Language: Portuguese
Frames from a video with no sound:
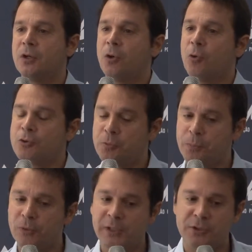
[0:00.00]
onde o
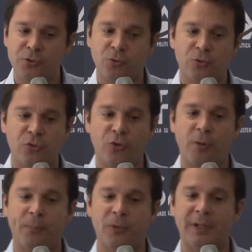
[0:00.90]
político só
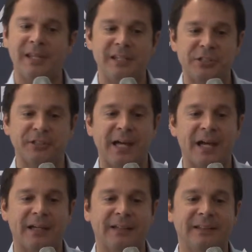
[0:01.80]
porque ele
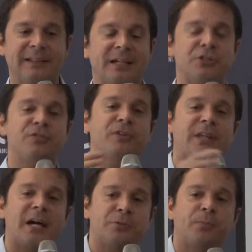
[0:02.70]
está na
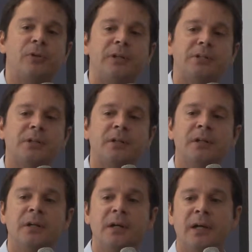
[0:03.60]
atividade política,
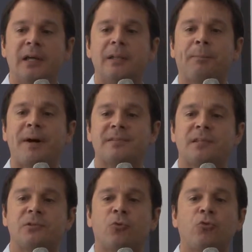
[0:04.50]
ele passa a
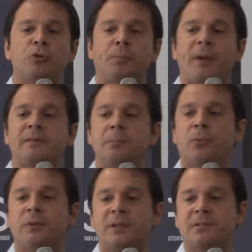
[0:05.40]
ser um suspeito em
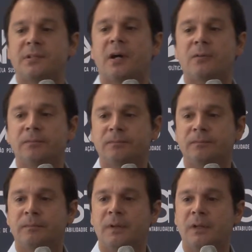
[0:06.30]
potencial.
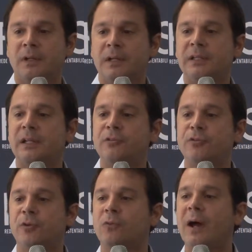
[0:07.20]
E ele
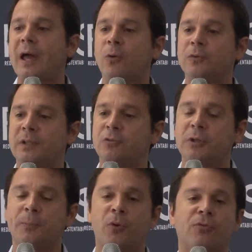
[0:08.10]
vira um réu tendo que
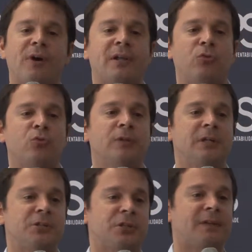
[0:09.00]
provar a sua
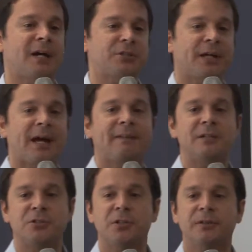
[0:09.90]
honestidade a cada
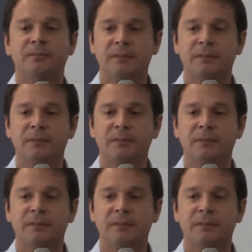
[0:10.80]
dia.